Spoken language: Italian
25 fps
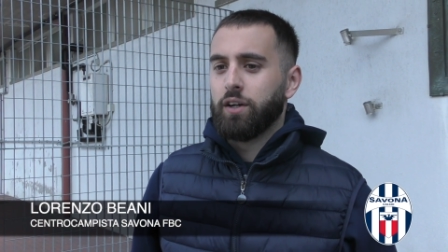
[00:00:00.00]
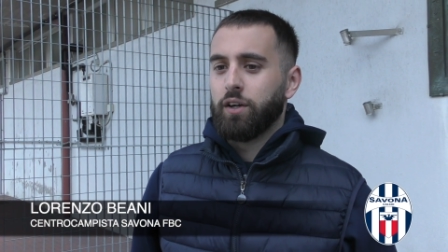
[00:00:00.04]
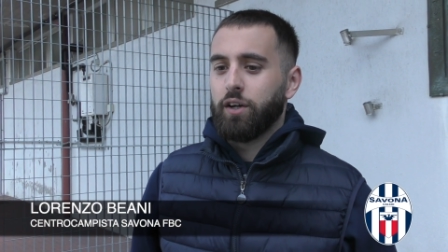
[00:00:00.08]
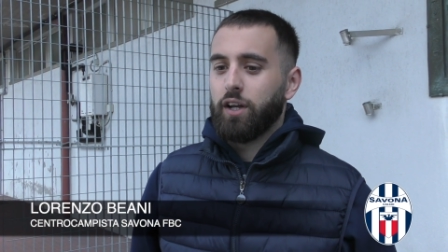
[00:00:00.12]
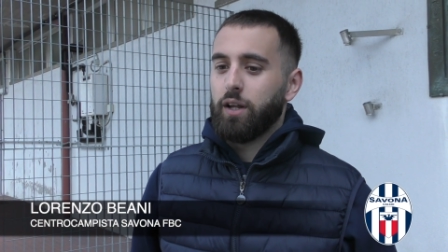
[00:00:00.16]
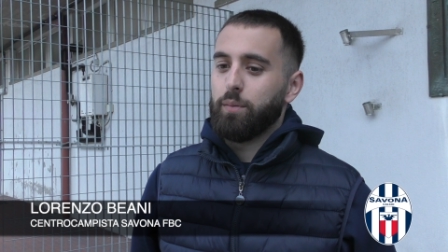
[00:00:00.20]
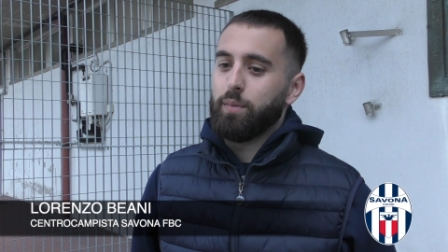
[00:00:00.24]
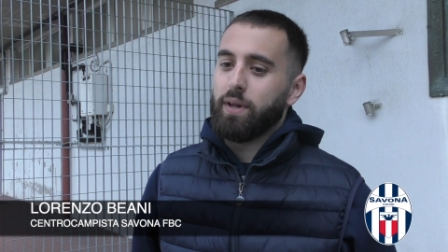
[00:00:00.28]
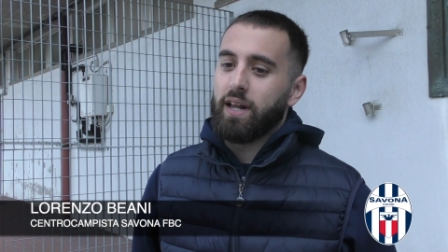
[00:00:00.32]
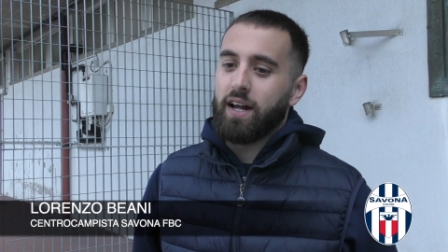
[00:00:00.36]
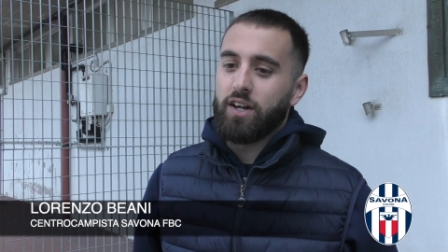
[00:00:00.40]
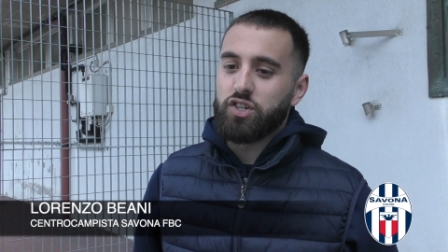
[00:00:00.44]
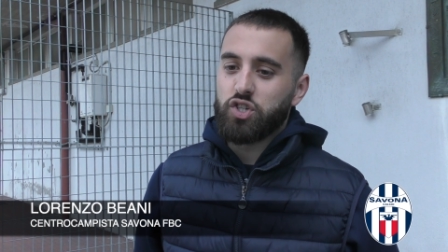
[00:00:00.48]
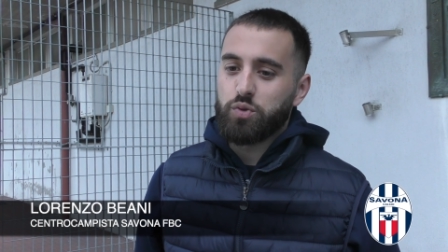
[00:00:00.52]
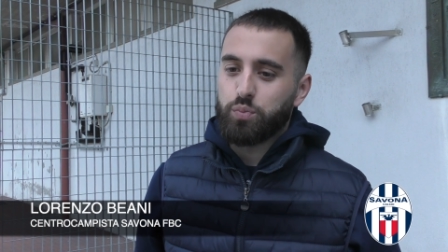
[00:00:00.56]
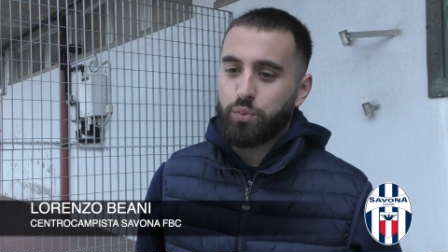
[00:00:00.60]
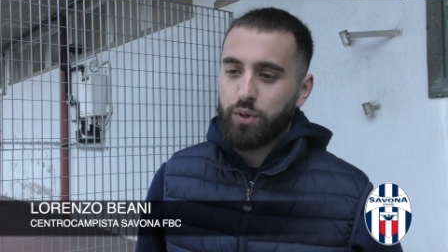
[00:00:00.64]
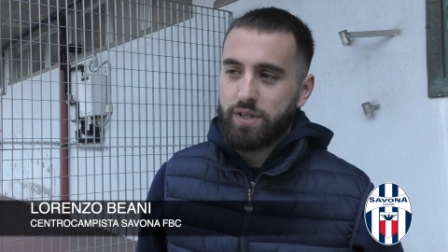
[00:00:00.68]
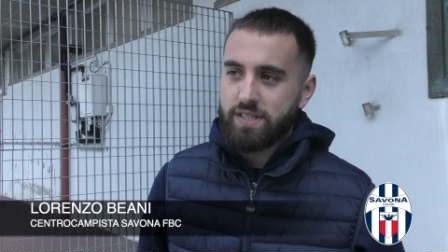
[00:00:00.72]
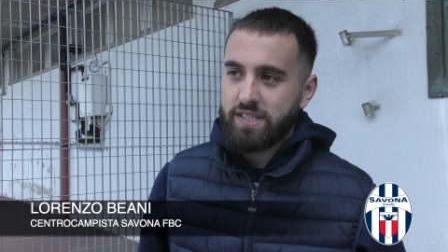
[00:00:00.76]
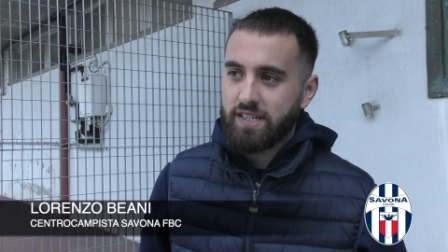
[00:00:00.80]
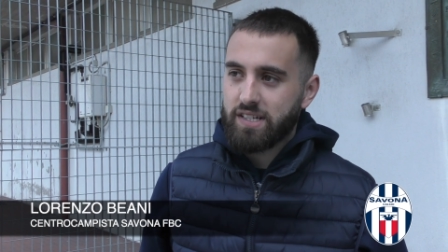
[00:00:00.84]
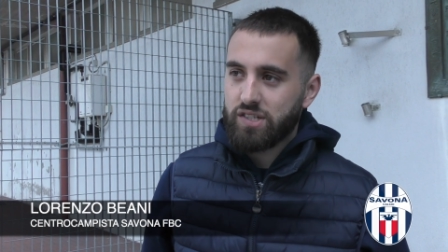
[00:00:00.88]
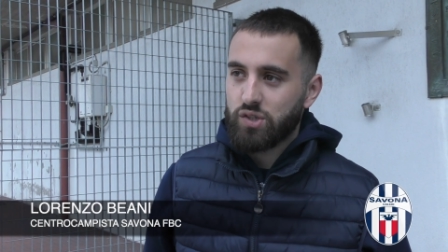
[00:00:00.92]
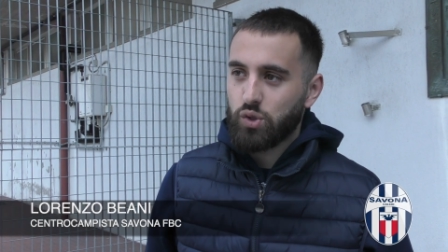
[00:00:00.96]
Il bilancio può
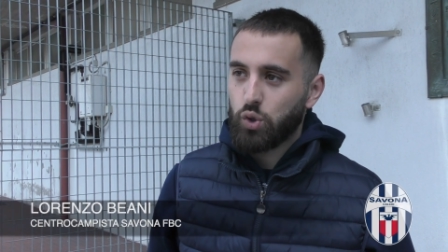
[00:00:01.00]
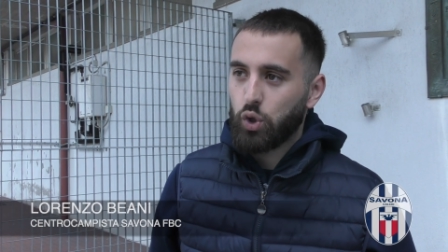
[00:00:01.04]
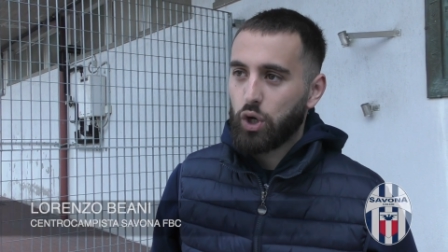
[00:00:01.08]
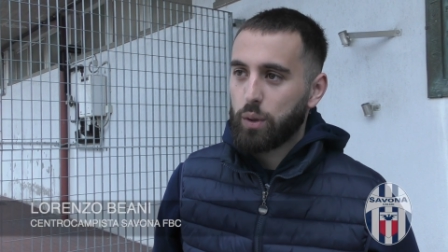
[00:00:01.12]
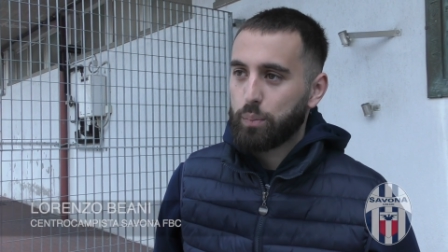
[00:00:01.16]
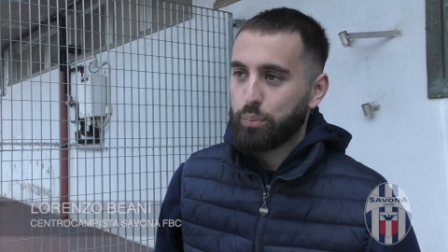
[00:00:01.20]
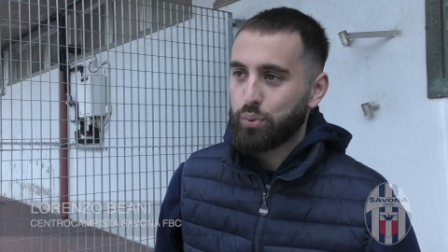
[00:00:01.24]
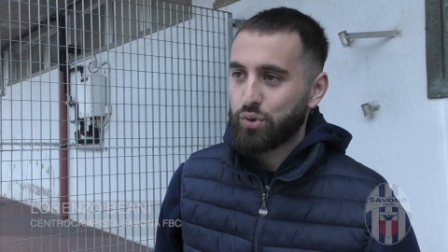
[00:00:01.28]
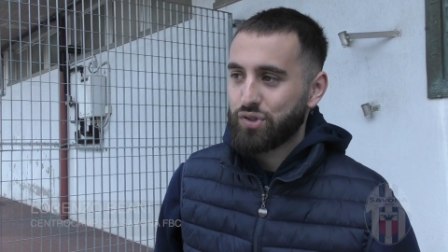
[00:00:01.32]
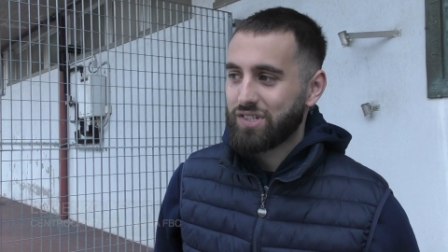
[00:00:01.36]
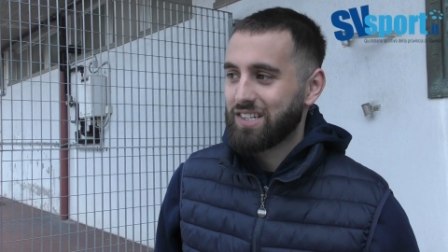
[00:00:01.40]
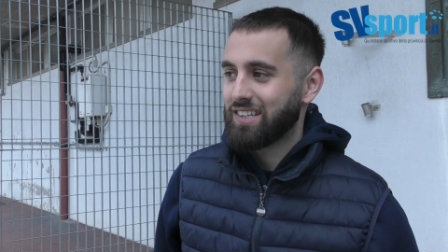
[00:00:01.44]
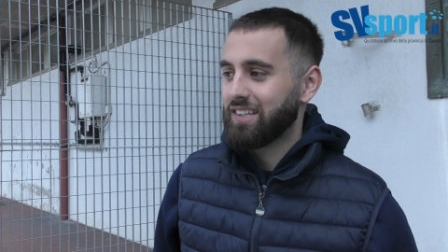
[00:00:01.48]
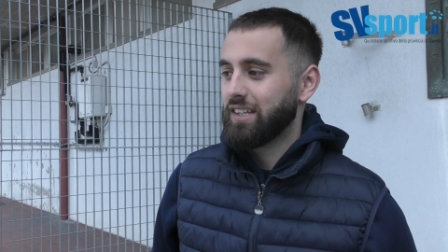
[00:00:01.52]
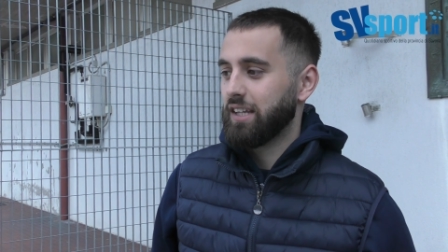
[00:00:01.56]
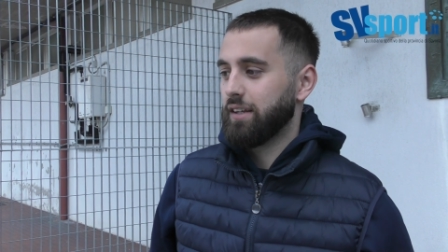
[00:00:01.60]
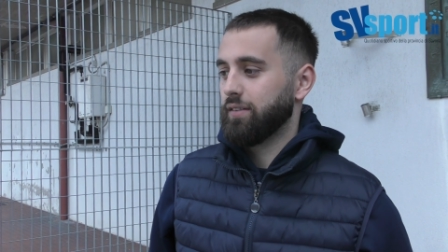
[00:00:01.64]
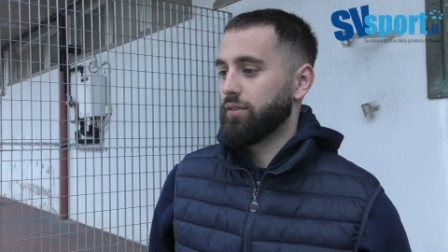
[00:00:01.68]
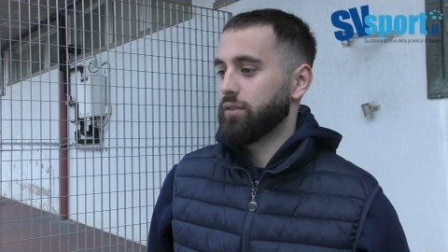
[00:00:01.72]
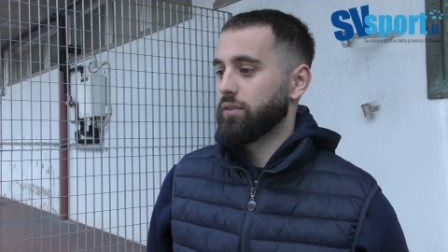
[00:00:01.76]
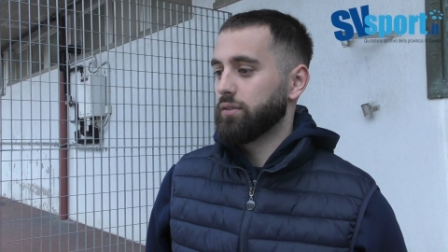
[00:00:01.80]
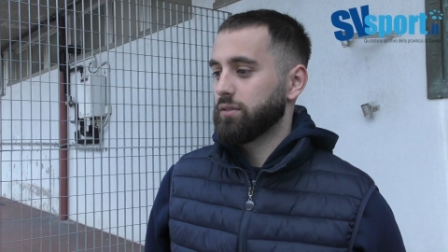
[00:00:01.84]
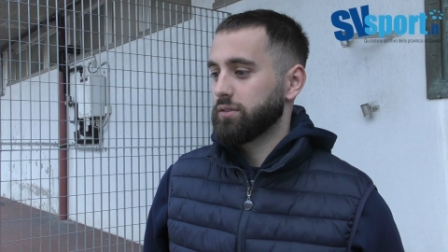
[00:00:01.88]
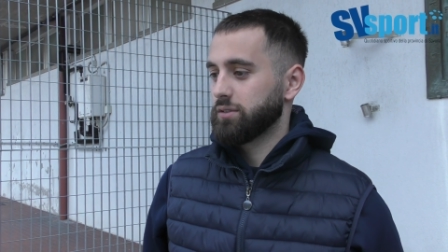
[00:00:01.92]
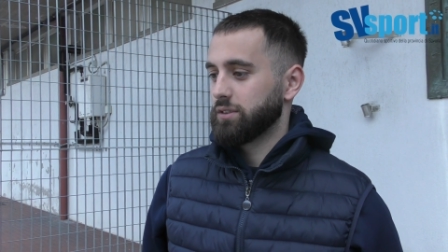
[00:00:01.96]
essere solo che
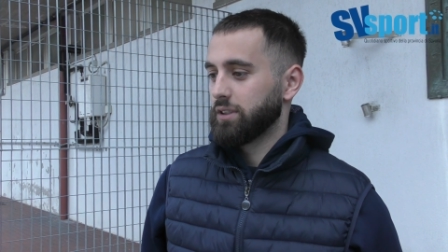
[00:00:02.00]
positivo,